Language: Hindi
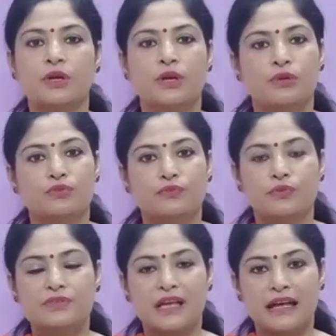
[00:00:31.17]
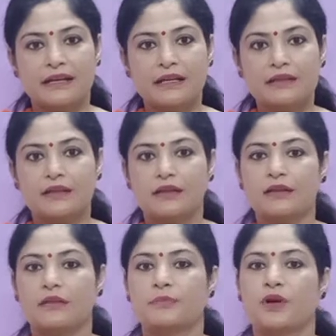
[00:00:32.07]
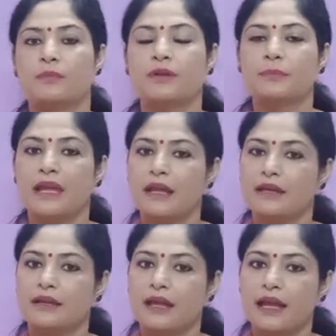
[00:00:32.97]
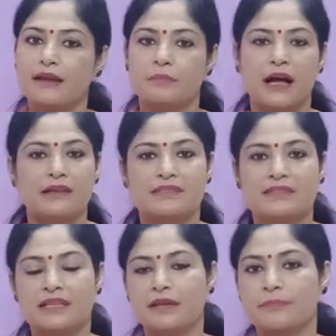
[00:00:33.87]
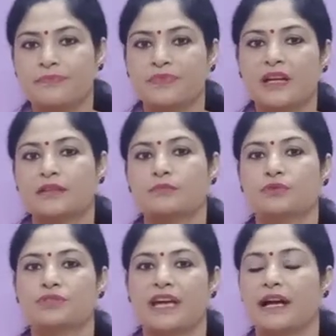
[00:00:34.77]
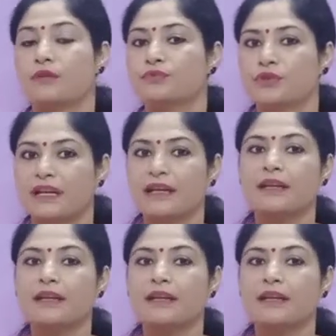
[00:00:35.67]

तो वो सारा प्रॉब्लम एक एक मास्क से ख़त्म हो जाएगा वो है